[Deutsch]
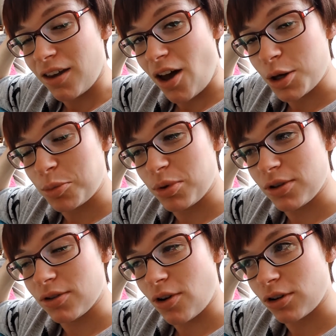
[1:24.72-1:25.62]
Ja, ich
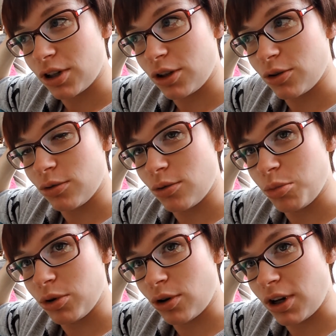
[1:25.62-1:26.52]
bin noch nicht so
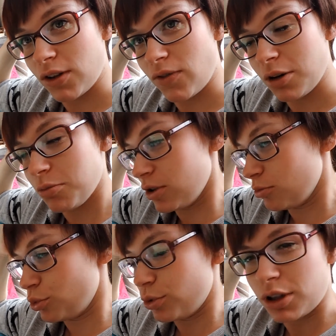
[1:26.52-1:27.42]
besonders weit mit
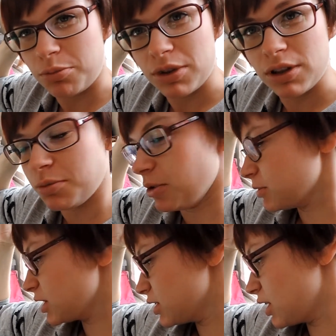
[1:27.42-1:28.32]
dem Buch. Ich bin jetzt
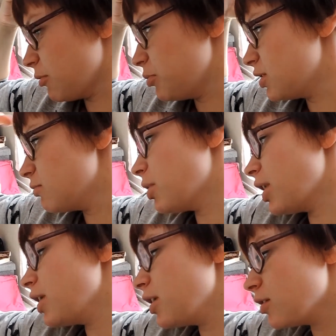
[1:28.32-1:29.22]
beim dritten Kapitel
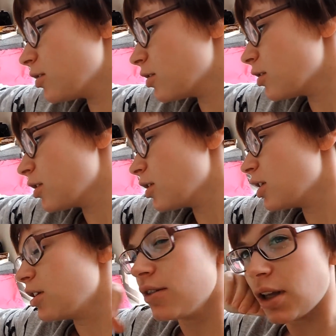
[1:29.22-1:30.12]
bei
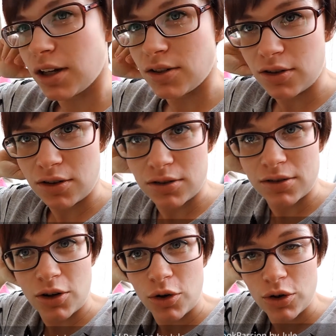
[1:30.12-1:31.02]

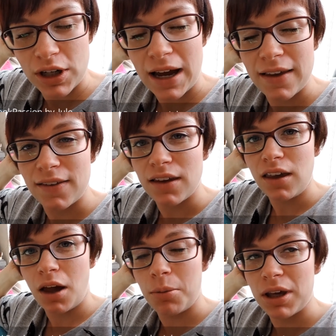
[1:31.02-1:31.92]
Seite
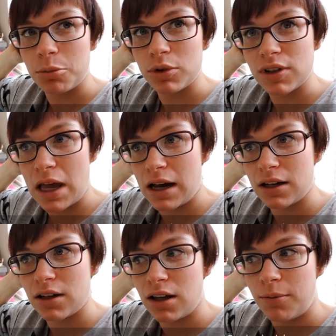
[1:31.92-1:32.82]
39. Aber ich muss
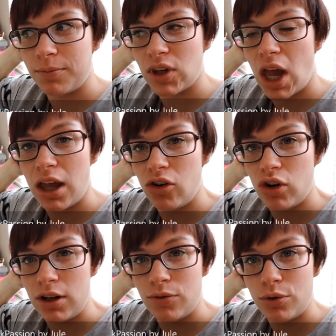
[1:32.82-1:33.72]
sagen, ähm, der
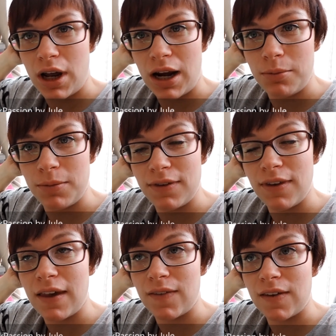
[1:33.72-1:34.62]
Einstieg wurde einem
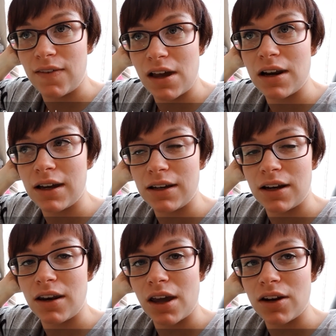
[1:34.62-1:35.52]
sehr, sehr, sehr
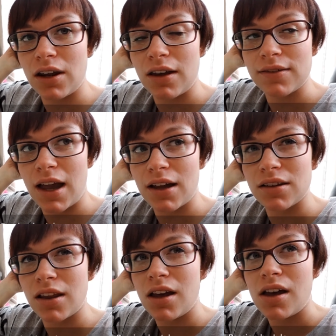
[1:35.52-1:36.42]
erleichtert. Ich hatte erst Angst,